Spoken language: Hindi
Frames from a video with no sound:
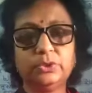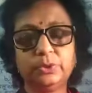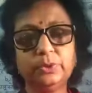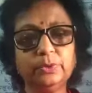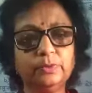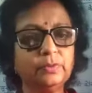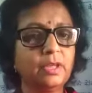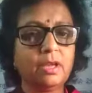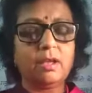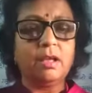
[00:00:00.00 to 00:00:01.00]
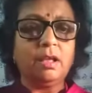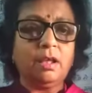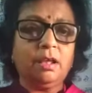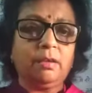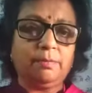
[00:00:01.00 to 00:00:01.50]
जो
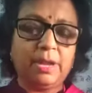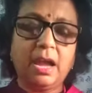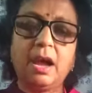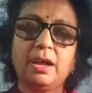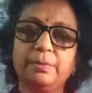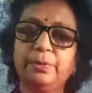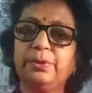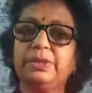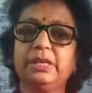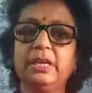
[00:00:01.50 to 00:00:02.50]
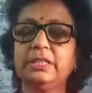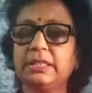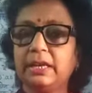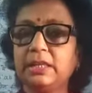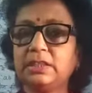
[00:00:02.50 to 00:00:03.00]
बिहार बोर्ड के
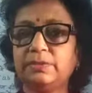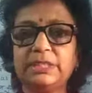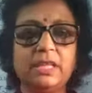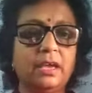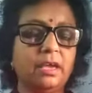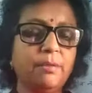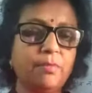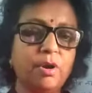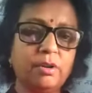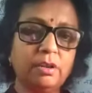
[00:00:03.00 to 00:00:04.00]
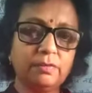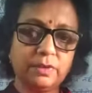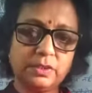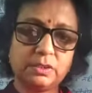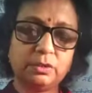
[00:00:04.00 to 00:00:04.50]
साइंस विषय के मॉडल
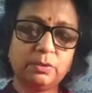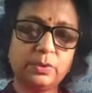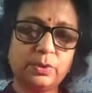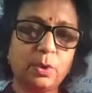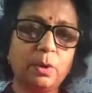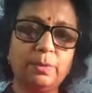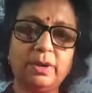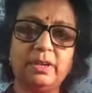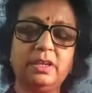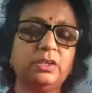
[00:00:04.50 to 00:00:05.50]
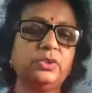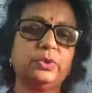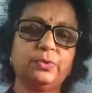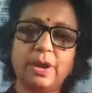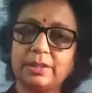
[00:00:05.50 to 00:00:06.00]
क्वेश्चन को सॉल्व करने की
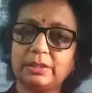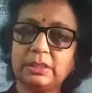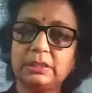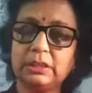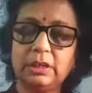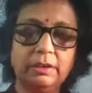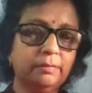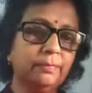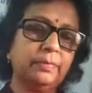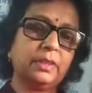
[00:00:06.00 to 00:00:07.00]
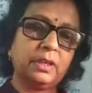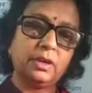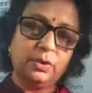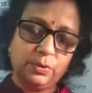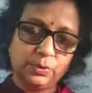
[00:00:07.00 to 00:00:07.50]
शुरुआत की थी
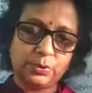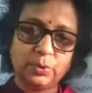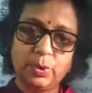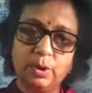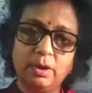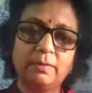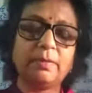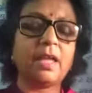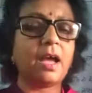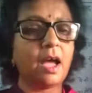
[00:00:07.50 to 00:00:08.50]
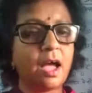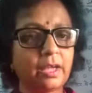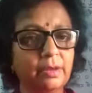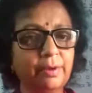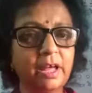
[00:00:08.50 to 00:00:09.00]
उसको
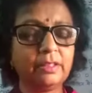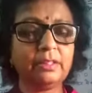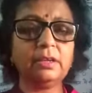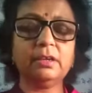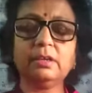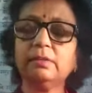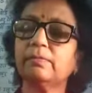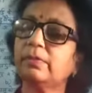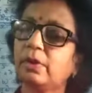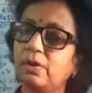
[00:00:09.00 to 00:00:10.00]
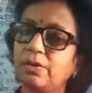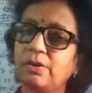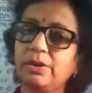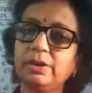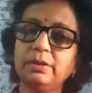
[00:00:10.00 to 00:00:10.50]
आगे बढ़ाते हैं
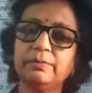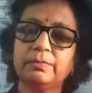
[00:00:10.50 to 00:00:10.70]
और